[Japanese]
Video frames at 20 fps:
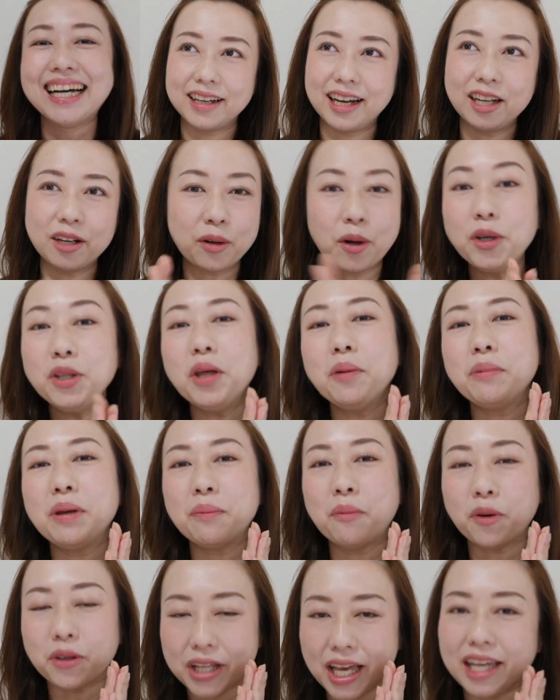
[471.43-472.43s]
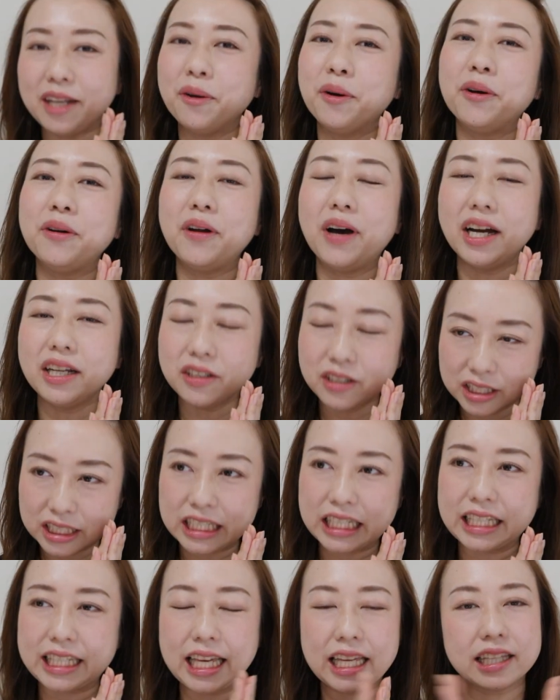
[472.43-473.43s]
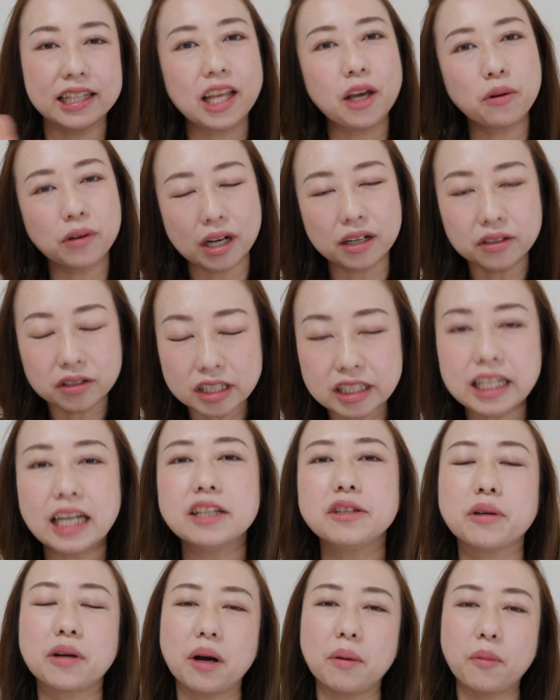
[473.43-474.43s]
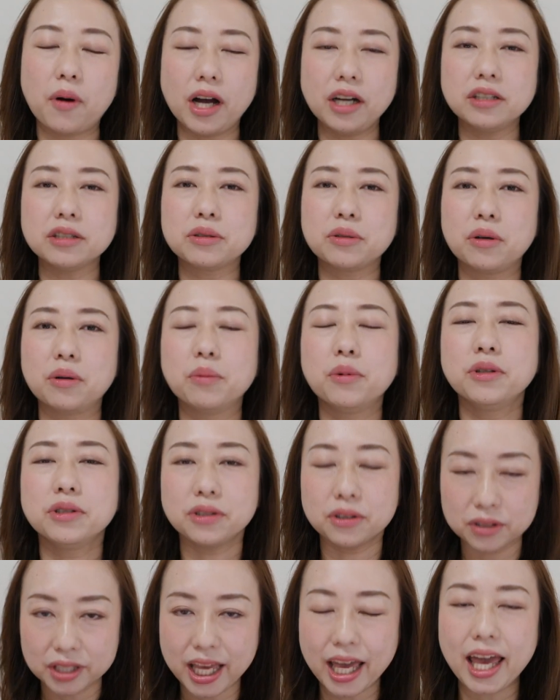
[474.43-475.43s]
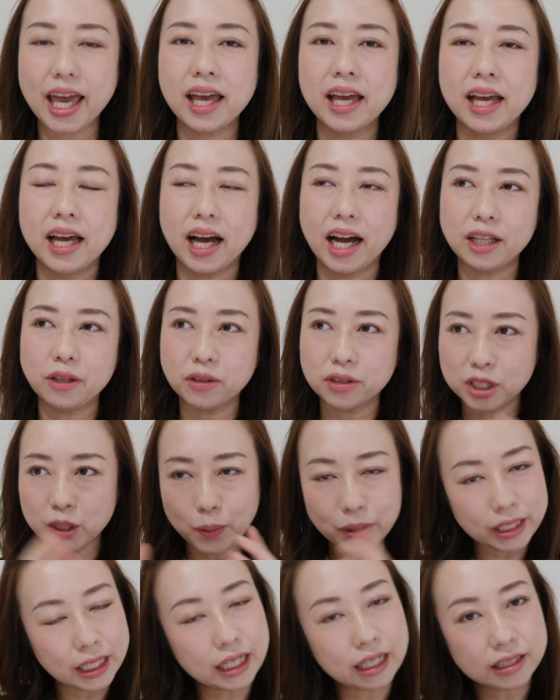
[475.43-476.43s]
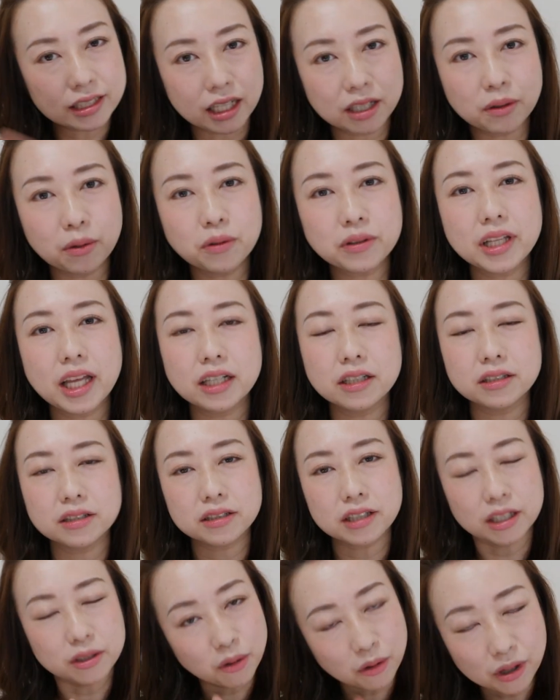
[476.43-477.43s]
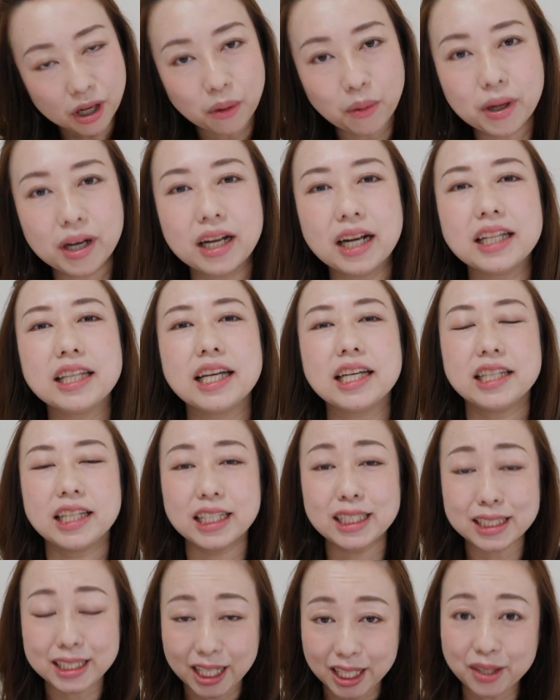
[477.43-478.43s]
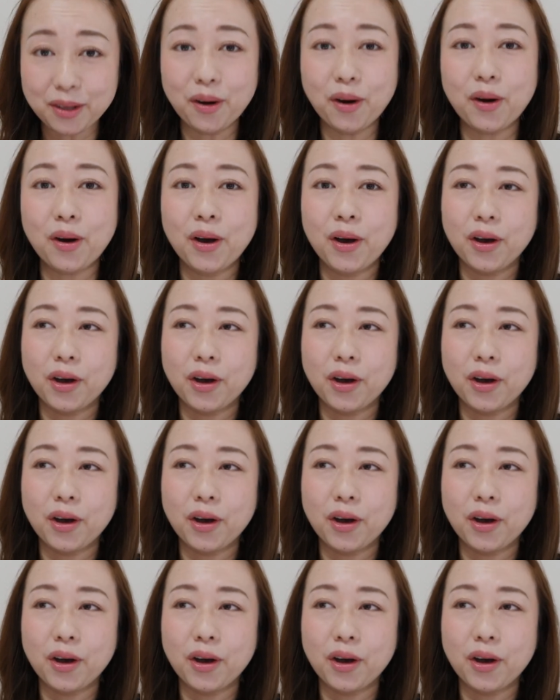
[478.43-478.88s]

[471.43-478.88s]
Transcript: あの、好みもね、いろいろあるし、欠点を隠したいとかもあると思うので、あの、すべてが参考になるかどうかわからないんですけど、